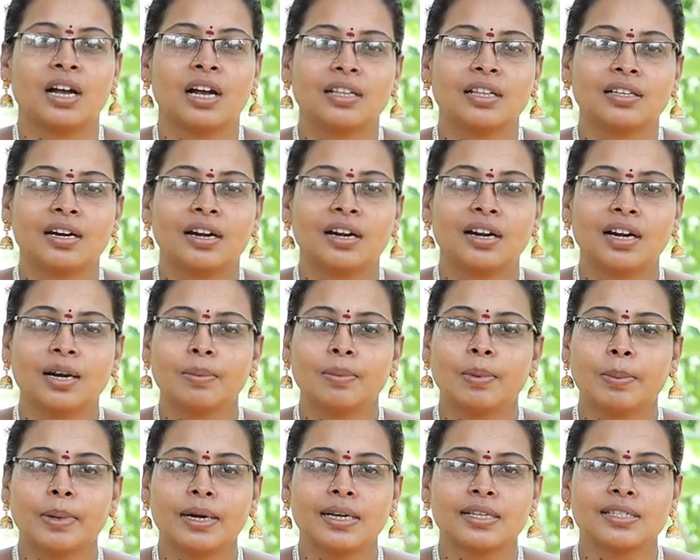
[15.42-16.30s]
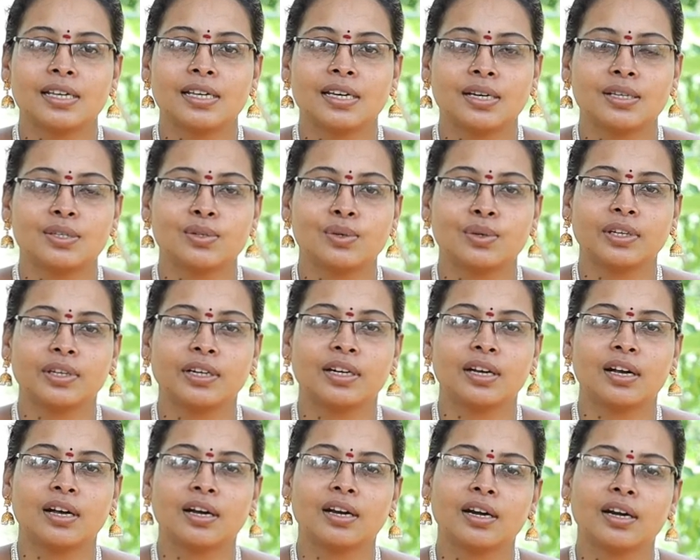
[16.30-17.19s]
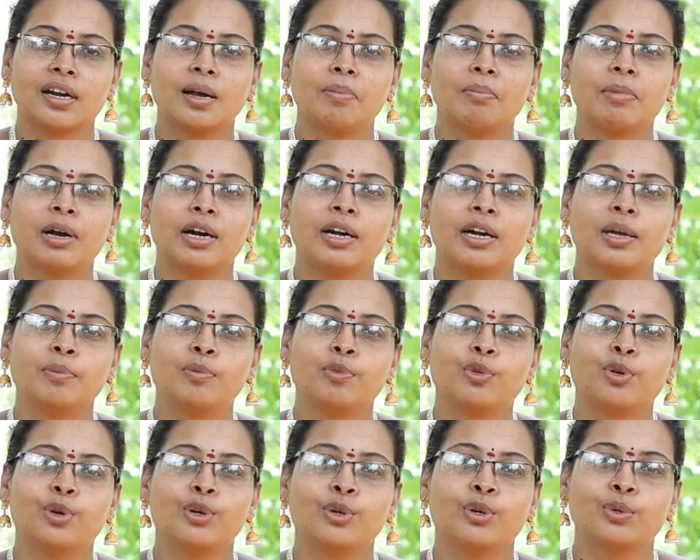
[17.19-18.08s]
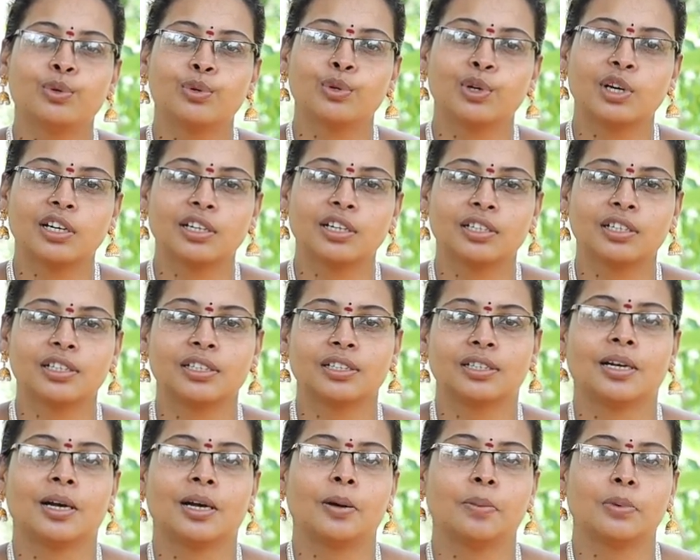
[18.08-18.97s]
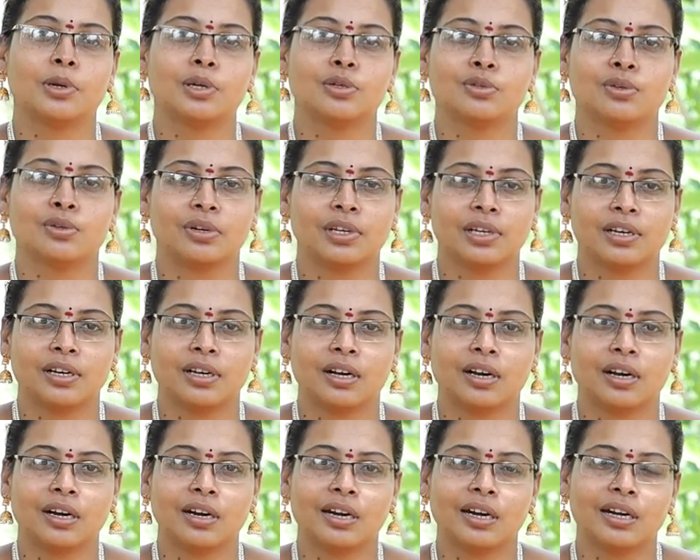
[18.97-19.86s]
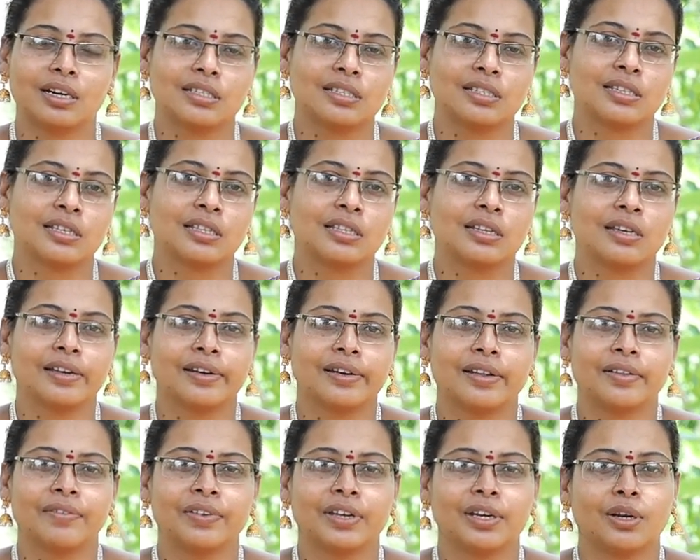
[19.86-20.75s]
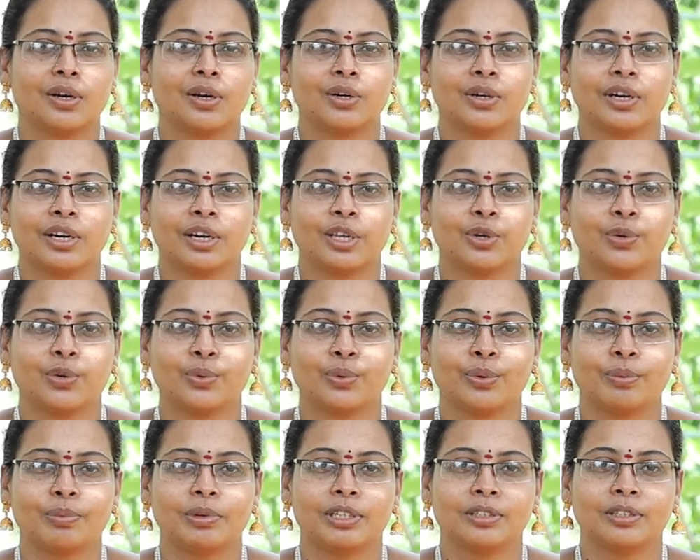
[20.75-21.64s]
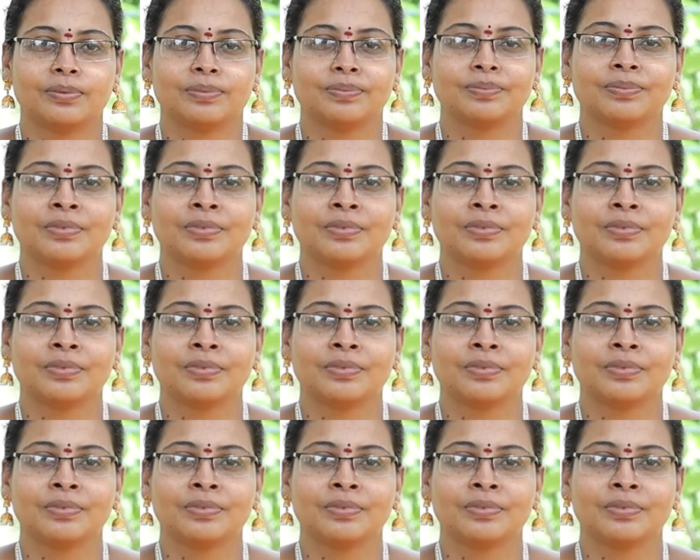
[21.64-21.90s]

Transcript: அதனால் நம்ம மனசை என்ன சொல்லியிருக்காங்கன்னா மனம் ஒரு குரங்கு அப்படின்னு சொல்லியிருக்காங்க நினச்சதை எந்த வேணாலும் நினைக்கும் அப்படின்னு